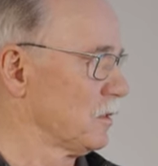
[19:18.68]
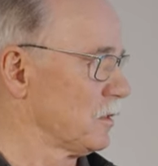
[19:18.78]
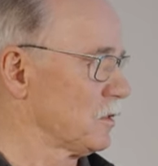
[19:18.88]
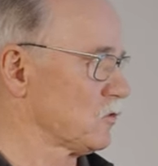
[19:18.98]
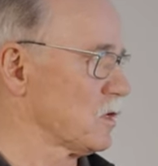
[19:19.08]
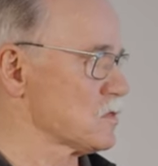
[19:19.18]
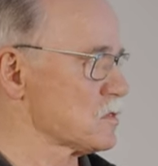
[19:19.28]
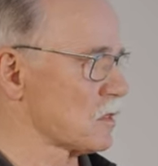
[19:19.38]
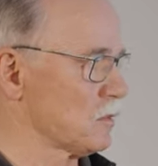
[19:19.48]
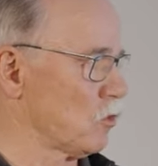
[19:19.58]
das heißt,
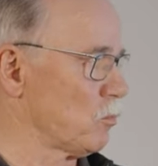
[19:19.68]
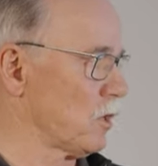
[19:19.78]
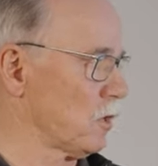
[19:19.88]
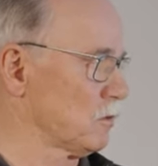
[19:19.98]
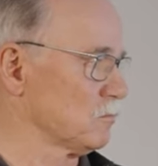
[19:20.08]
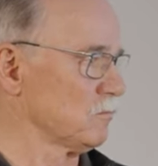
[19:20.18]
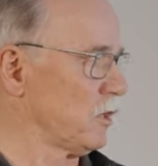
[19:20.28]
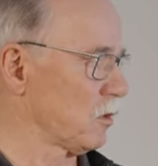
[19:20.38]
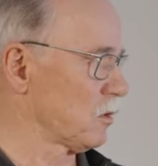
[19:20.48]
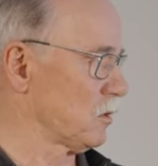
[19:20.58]
es kann auch mal
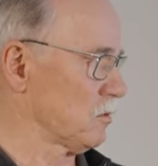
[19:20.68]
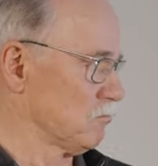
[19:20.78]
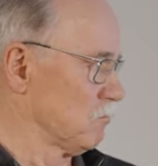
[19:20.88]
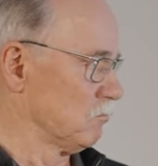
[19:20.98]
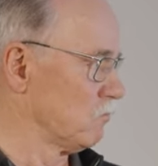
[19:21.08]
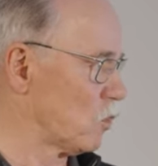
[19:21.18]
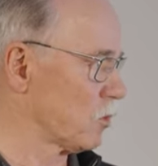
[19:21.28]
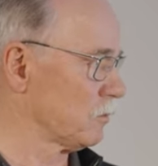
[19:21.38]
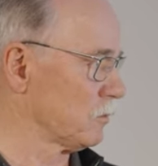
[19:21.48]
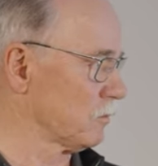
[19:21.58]
mehrere
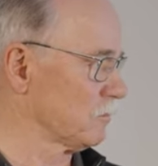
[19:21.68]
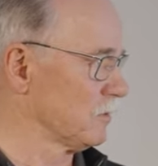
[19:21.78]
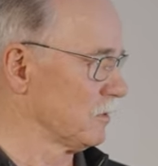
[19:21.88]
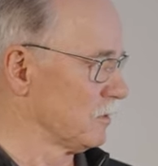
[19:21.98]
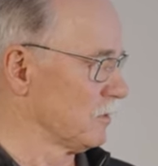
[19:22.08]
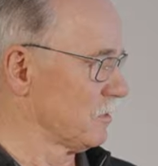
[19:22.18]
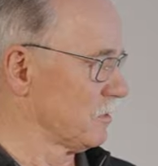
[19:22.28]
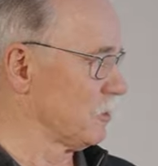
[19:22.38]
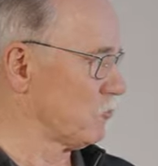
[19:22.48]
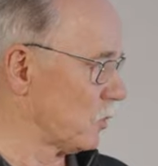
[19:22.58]
Wochen
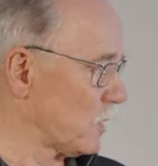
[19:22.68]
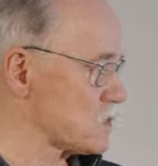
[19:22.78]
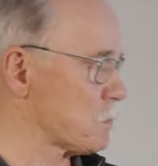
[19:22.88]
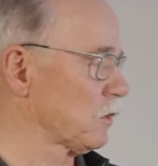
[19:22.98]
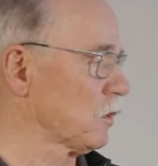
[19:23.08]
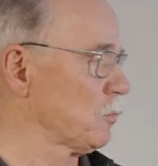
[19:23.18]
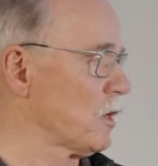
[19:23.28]
im Volllastbetrieb